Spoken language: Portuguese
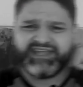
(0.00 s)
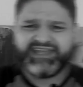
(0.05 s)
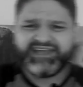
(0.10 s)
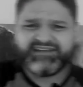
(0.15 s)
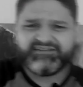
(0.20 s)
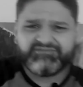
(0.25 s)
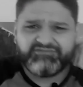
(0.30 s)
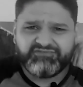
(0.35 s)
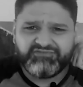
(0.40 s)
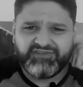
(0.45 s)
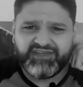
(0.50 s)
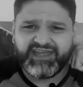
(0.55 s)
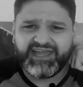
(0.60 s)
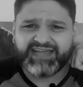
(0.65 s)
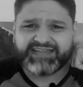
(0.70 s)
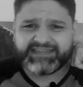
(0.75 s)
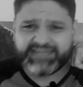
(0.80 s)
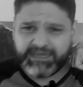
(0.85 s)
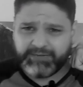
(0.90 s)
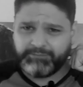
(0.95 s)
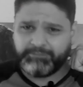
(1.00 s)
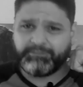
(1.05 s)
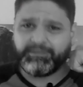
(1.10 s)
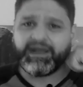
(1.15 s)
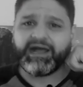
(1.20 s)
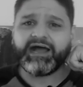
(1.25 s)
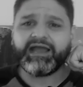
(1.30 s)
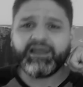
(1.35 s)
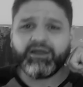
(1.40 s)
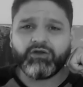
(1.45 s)
tem a ver,
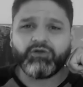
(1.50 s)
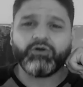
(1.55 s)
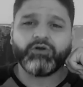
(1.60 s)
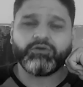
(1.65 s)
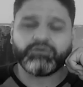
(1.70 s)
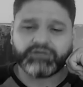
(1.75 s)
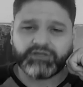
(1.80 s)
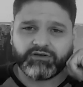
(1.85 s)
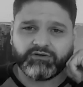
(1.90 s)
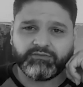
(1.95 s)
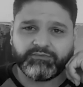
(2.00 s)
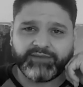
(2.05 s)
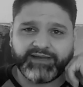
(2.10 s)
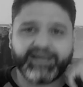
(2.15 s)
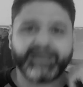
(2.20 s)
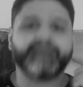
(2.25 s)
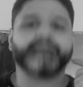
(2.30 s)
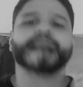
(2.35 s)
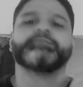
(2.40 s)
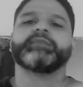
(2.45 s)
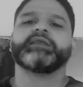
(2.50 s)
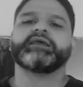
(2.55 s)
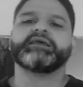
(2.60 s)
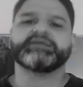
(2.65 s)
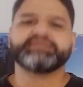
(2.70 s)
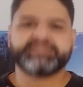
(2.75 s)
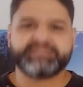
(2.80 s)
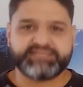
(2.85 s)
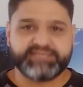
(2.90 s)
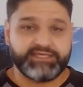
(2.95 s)
atrapalha a coluna lombar?
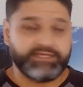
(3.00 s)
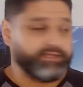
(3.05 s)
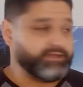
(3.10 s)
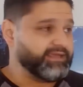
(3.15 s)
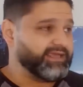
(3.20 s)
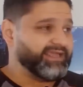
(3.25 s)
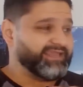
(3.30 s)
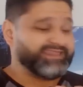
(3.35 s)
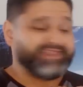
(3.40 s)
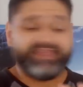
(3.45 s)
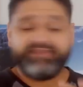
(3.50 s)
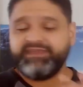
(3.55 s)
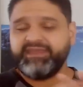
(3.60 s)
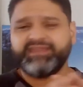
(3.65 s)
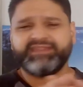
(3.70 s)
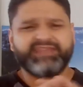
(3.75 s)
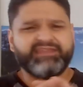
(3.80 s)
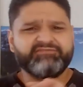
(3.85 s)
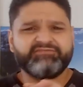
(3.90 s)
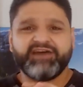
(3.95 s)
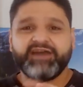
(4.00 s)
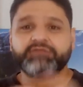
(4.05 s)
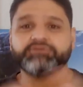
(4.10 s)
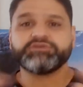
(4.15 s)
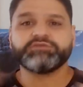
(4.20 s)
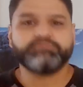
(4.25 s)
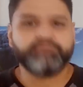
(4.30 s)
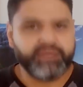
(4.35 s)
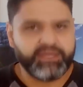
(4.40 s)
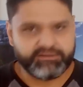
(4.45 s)
Sim, tem, e tem
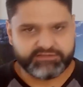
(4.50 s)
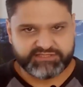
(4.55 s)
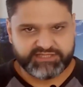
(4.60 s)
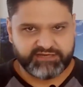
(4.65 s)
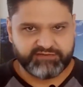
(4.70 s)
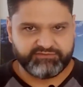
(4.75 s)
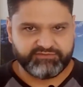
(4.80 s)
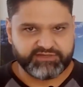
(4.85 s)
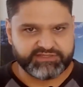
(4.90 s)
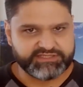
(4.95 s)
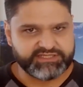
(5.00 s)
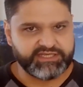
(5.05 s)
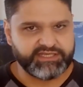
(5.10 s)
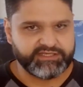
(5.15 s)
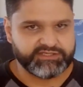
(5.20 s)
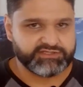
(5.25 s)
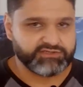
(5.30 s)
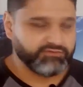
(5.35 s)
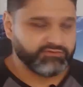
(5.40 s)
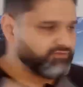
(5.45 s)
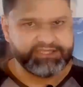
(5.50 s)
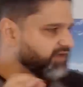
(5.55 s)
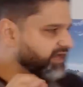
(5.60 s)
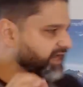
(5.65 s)
vários meios dela fazer isso. Eu vou